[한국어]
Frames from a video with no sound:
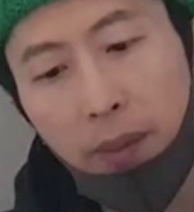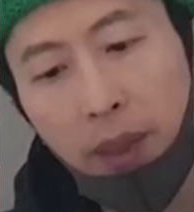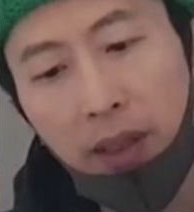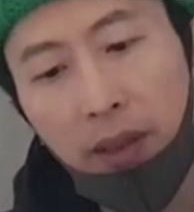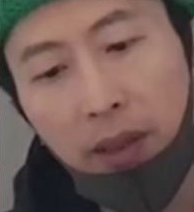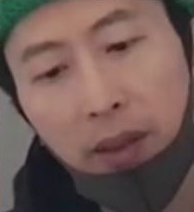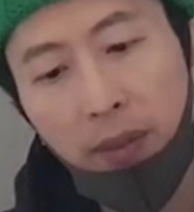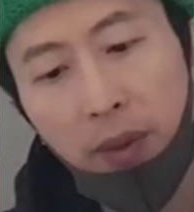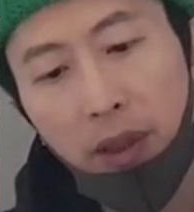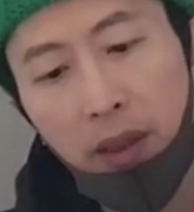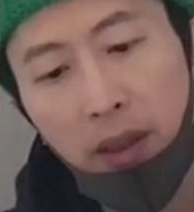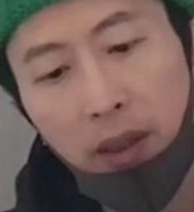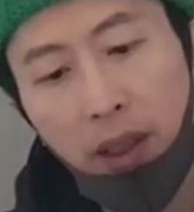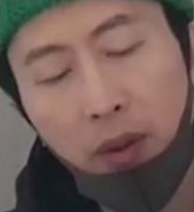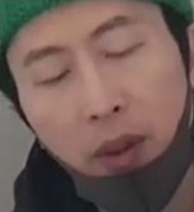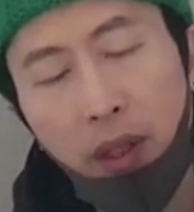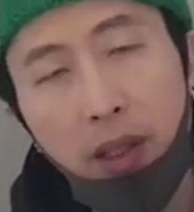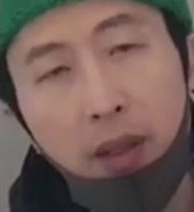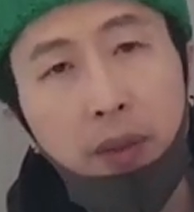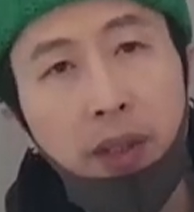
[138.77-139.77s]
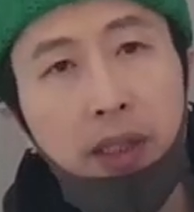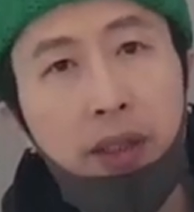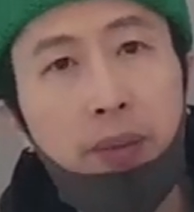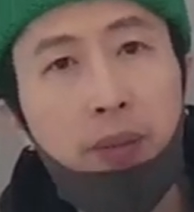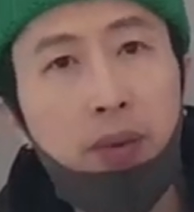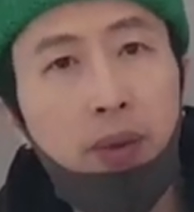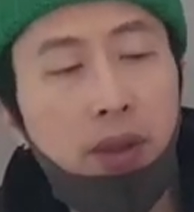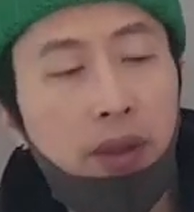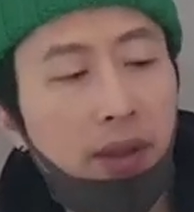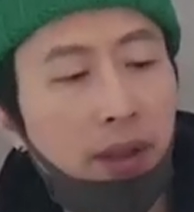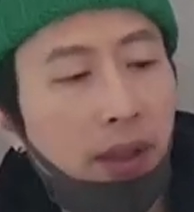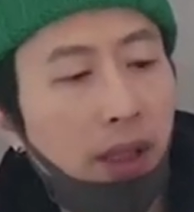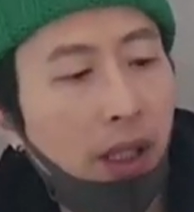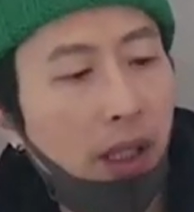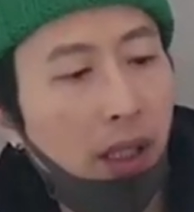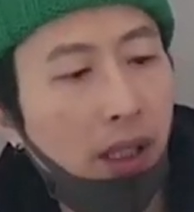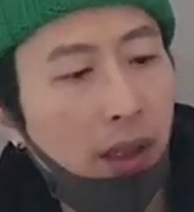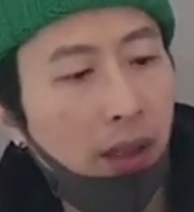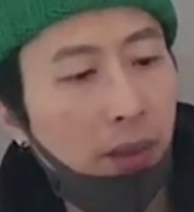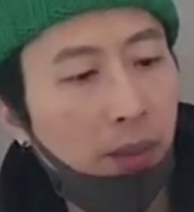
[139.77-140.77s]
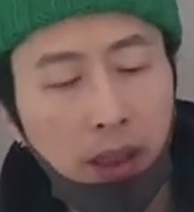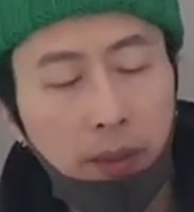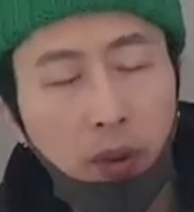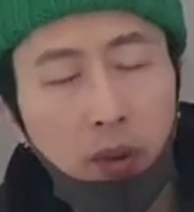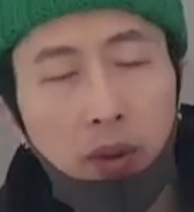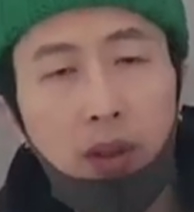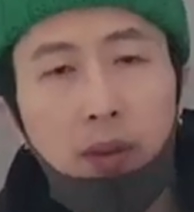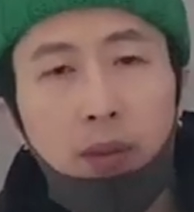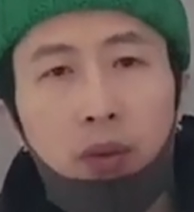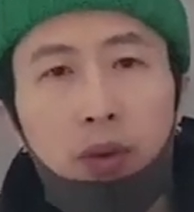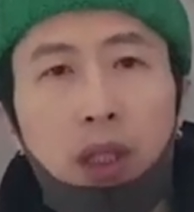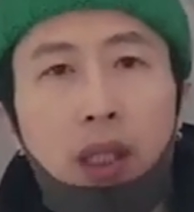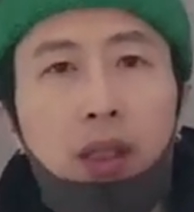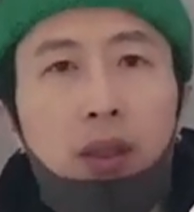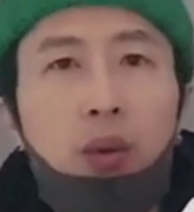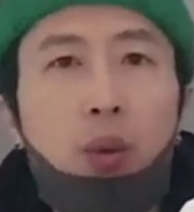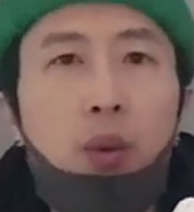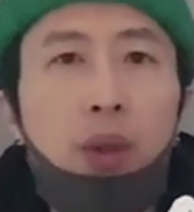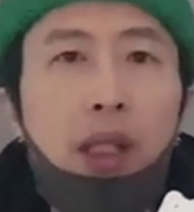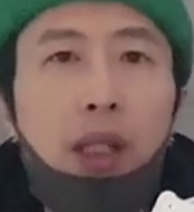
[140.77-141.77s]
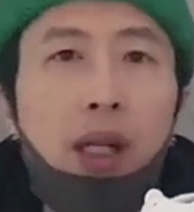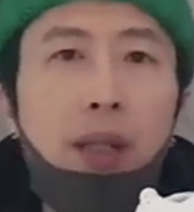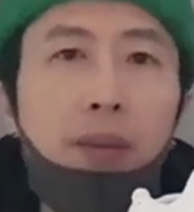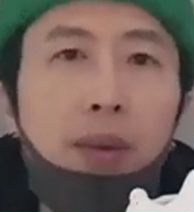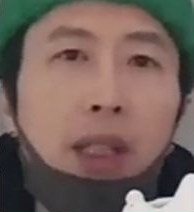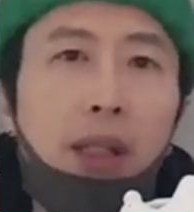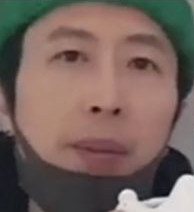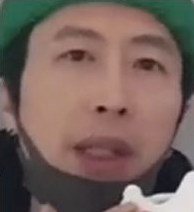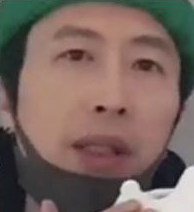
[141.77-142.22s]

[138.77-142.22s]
말씀드린 대로 AMX 플러스인데 기본적인 문양은 동일합니다.